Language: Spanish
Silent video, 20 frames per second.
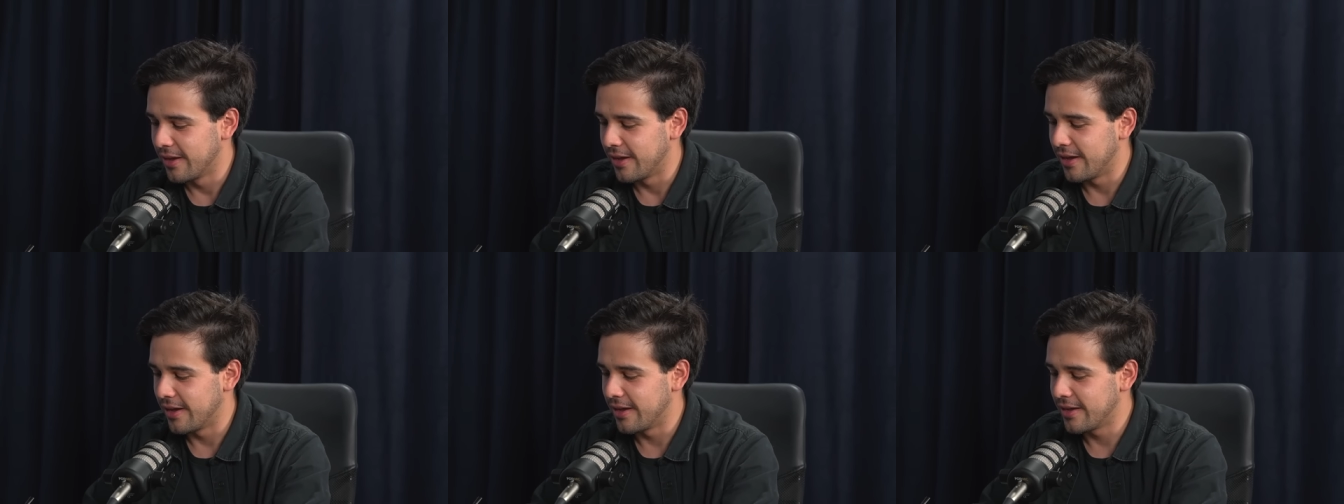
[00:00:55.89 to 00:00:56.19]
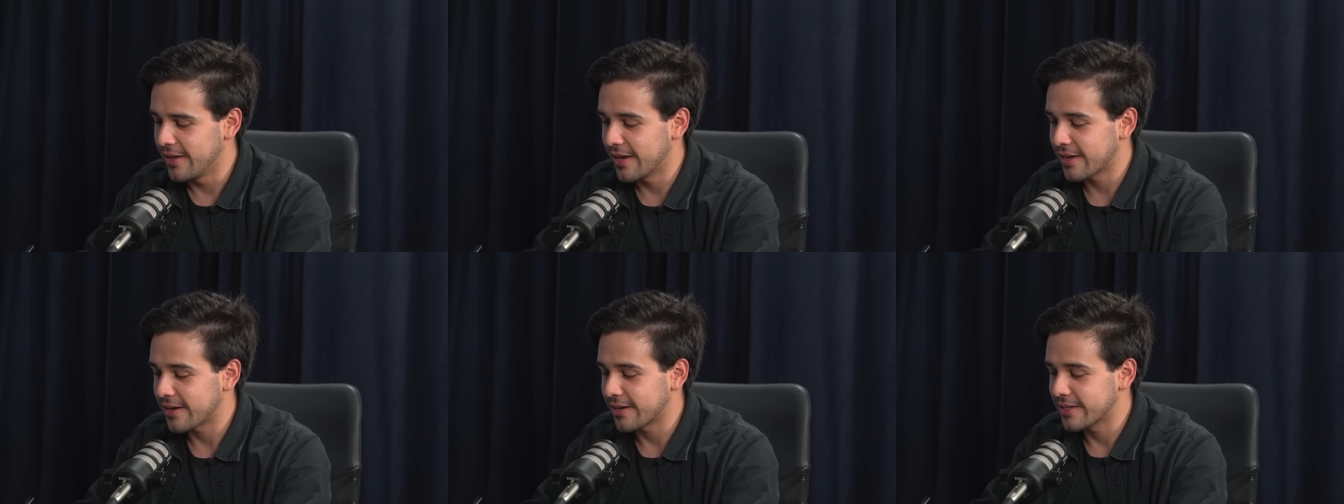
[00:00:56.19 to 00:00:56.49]

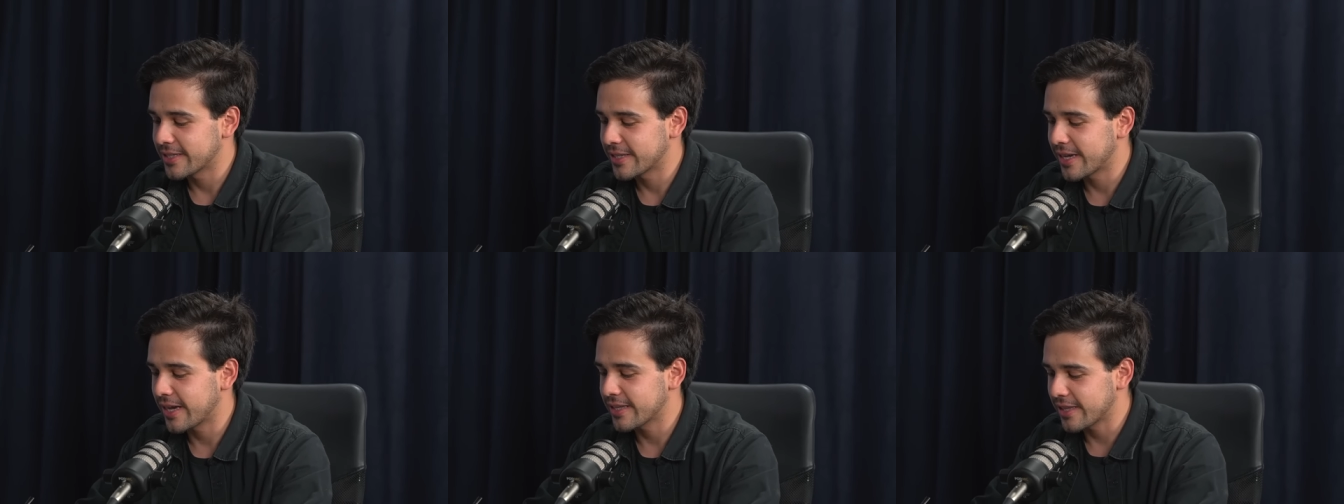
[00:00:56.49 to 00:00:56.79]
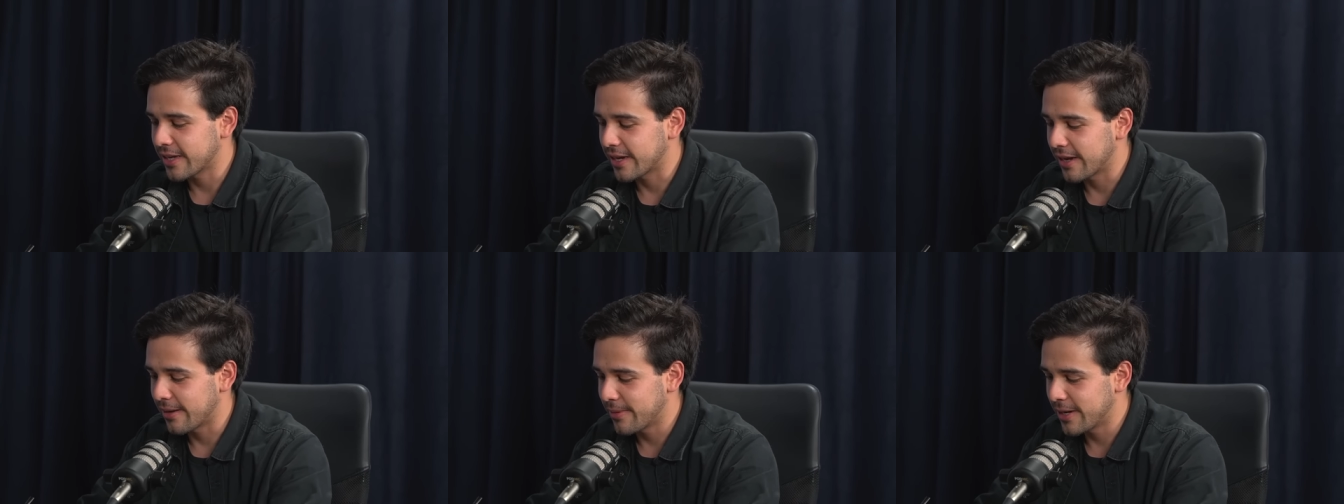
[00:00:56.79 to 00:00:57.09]
ella
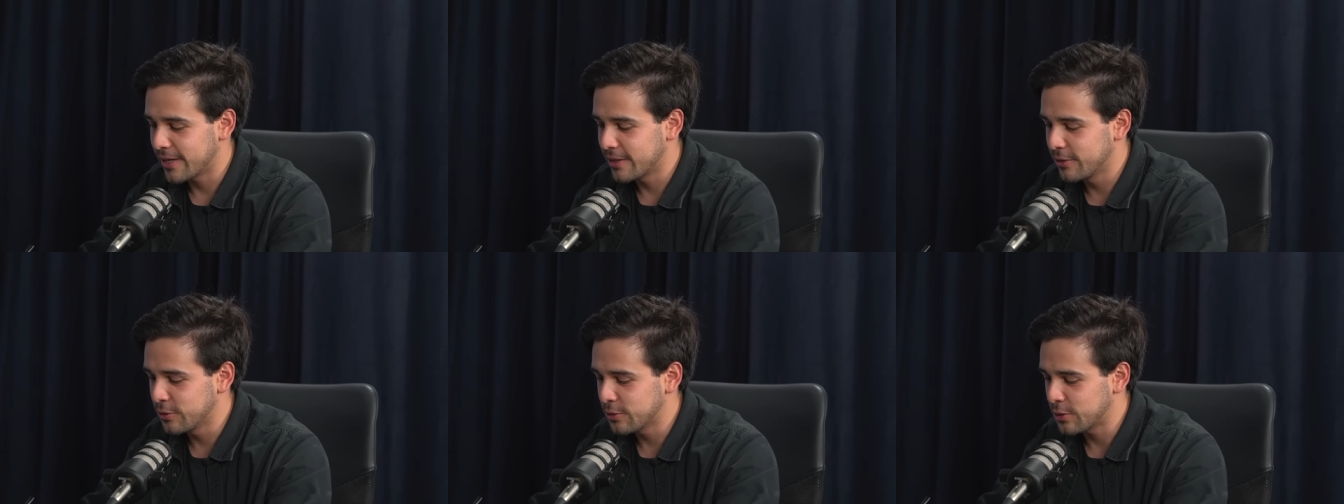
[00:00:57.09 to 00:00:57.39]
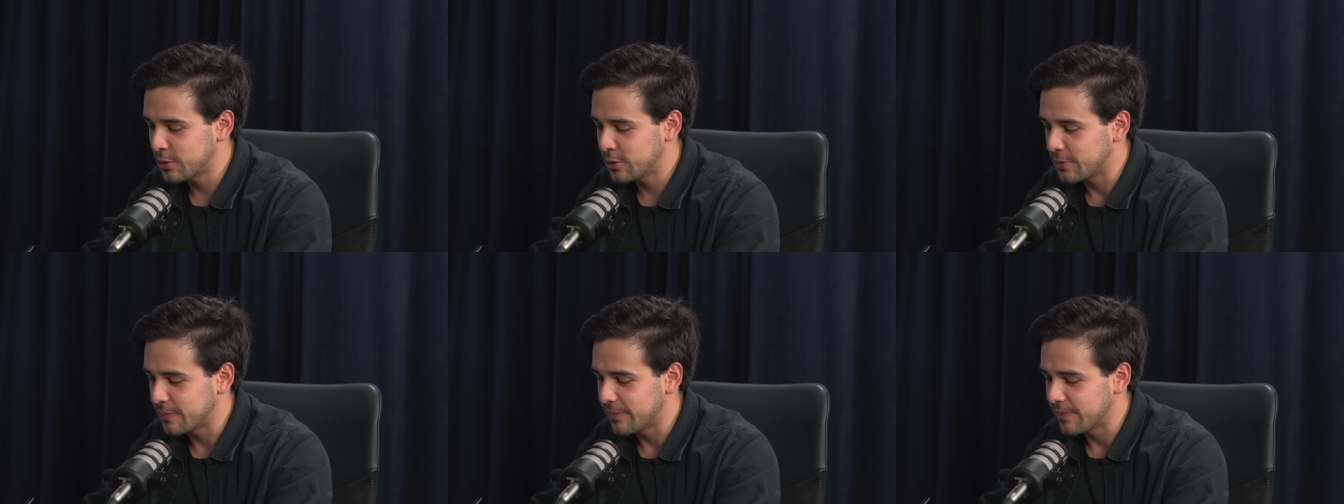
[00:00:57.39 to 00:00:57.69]
rescata
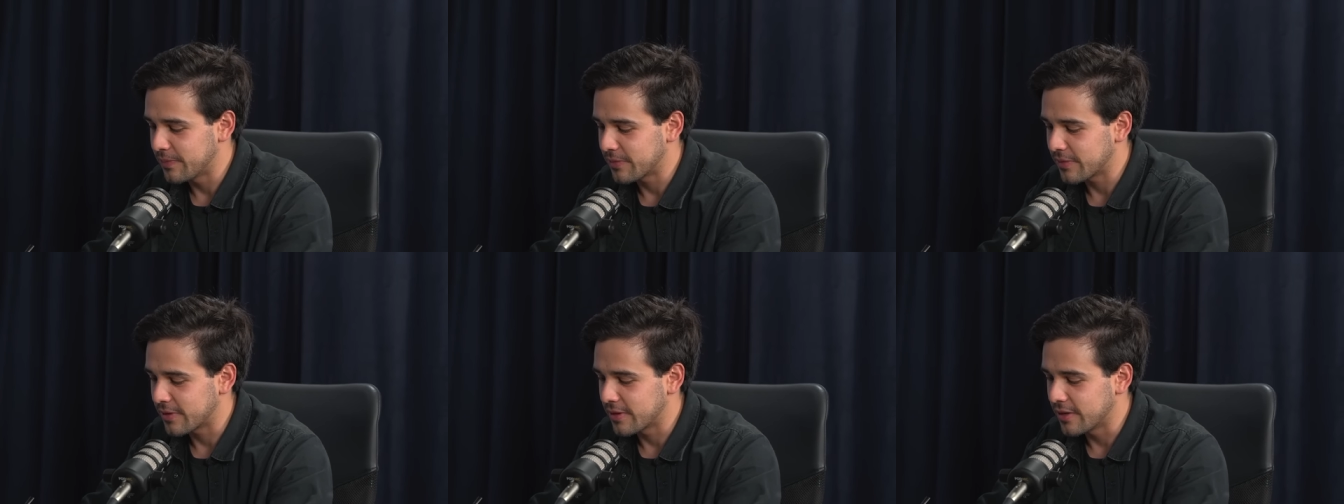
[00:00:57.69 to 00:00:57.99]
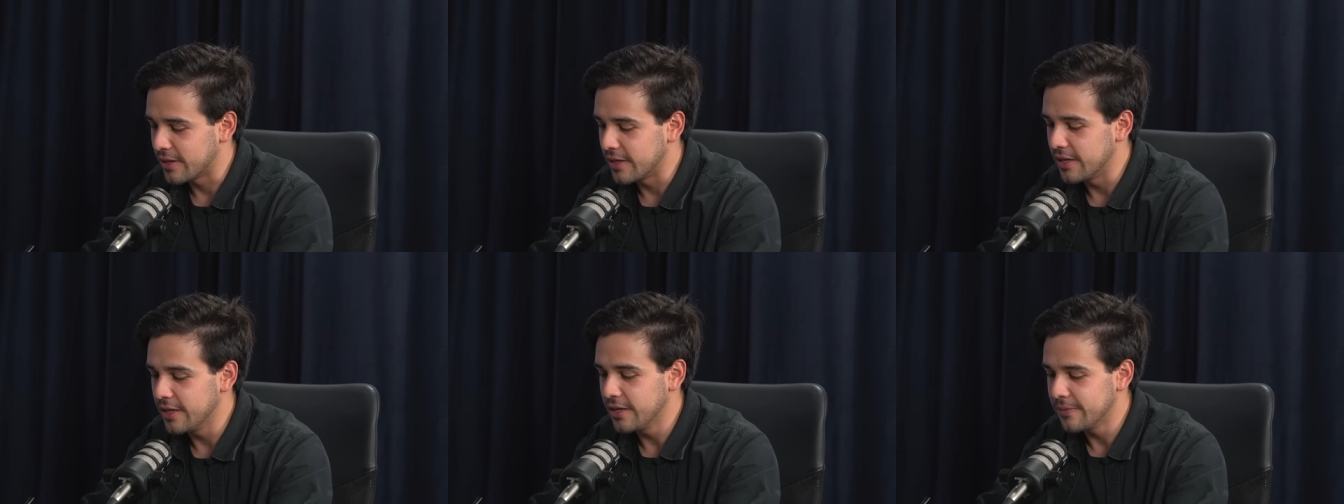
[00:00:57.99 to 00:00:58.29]
caballos
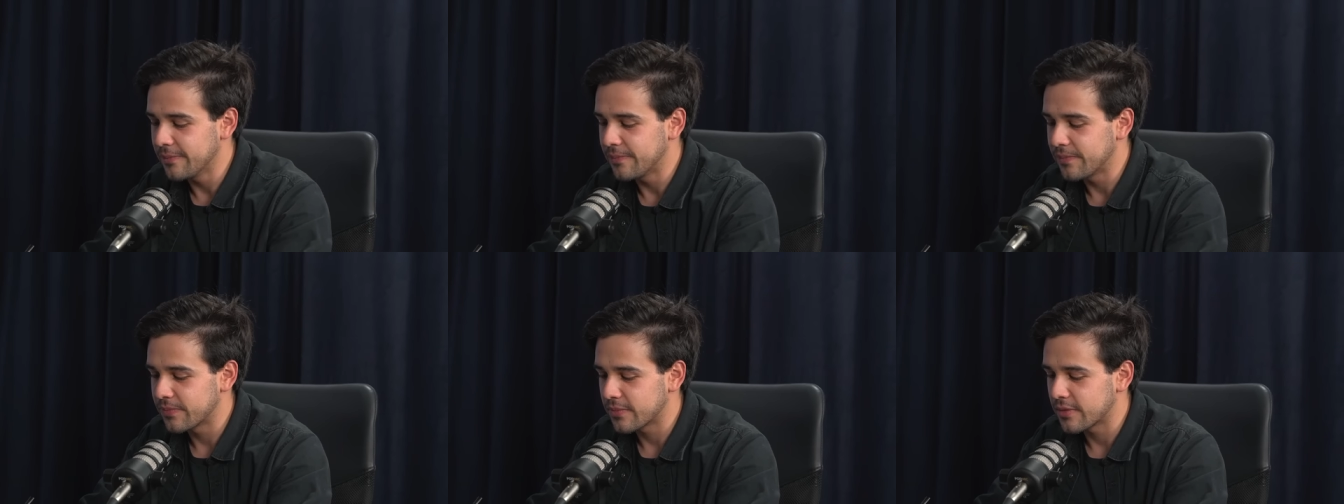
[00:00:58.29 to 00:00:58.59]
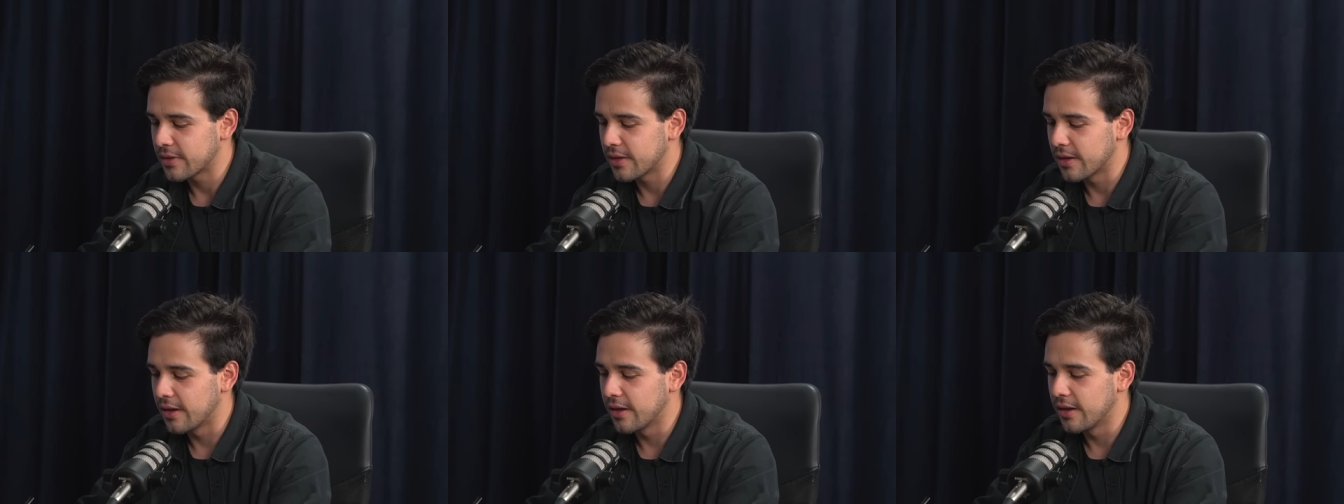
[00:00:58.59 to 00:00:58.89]
y
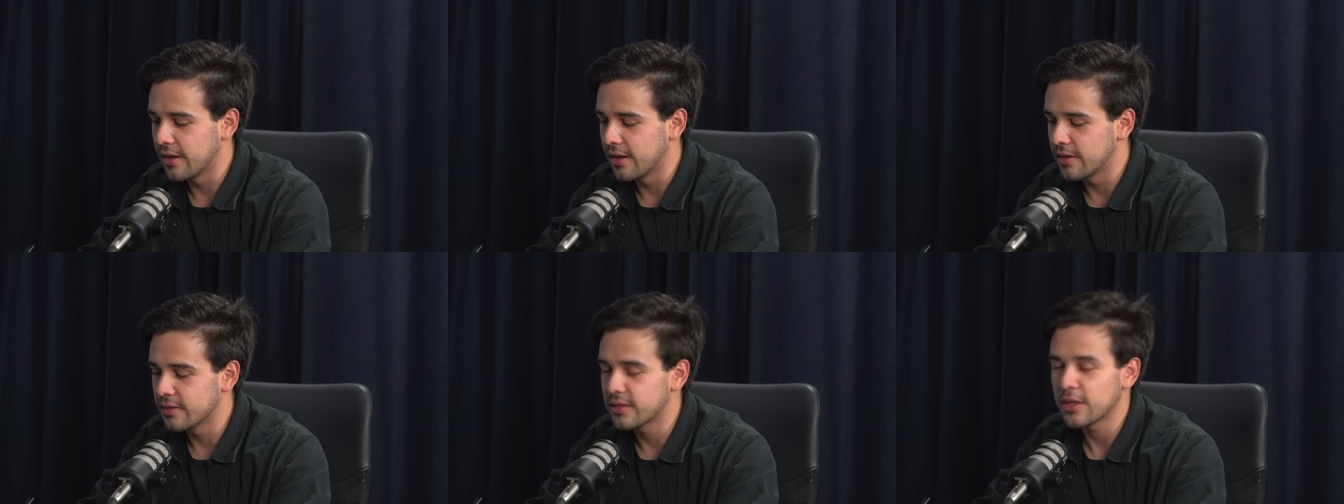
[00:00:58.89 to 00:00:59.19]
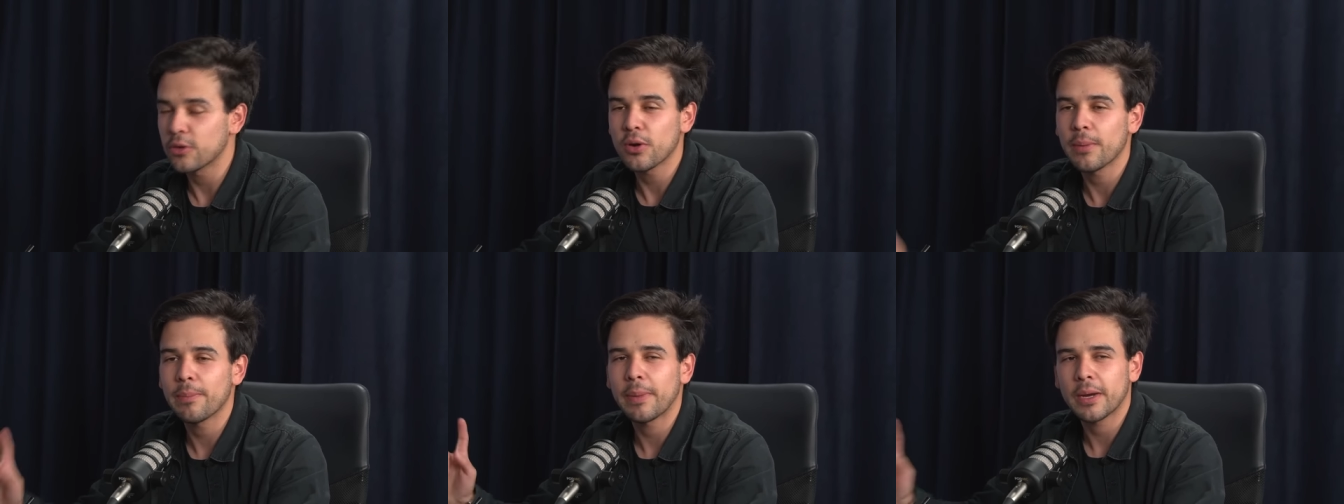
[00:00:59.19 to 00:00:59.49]
eh,
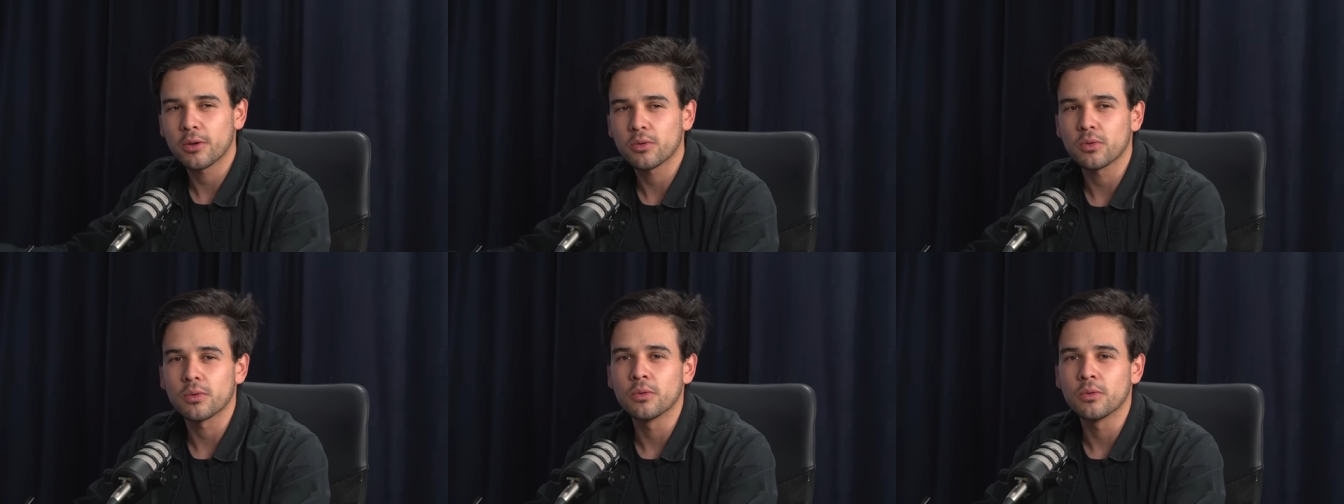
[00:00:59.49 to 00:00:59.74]
tiene una,